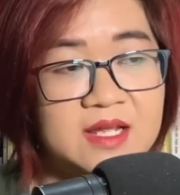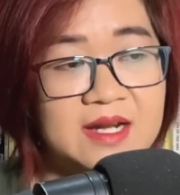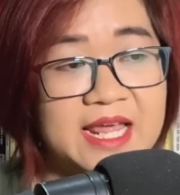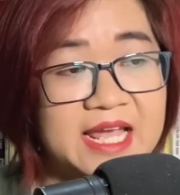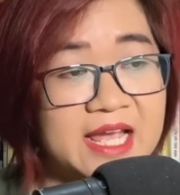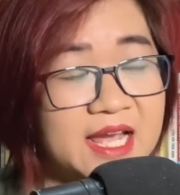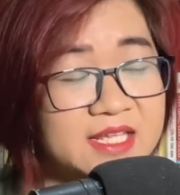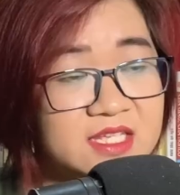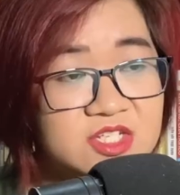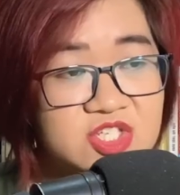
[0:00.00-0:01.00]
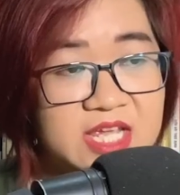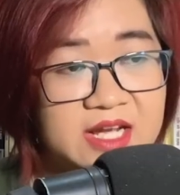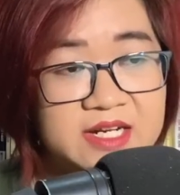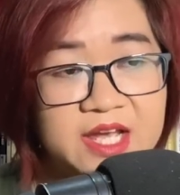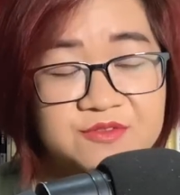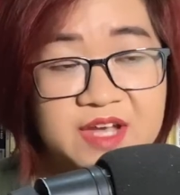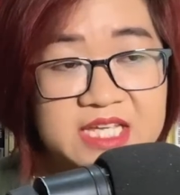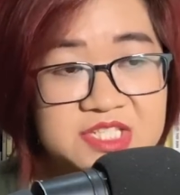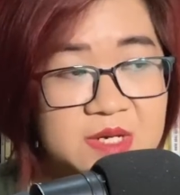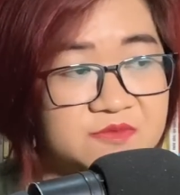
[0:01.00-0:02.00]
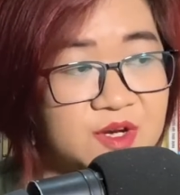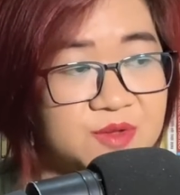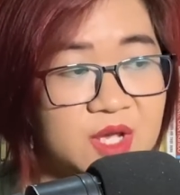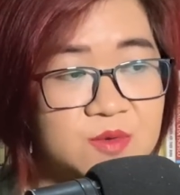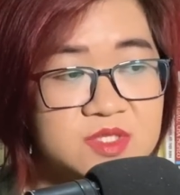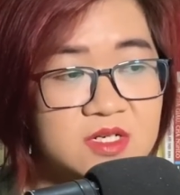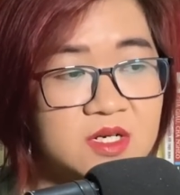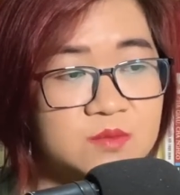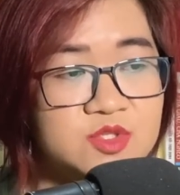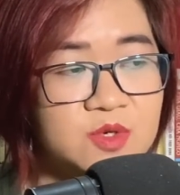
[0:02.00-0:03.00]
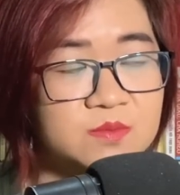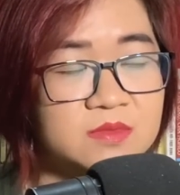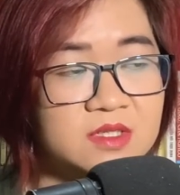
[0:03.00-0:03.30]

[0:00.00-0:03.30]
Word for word: là hai tia sáng đang va chạm vào nhau giữa không trung.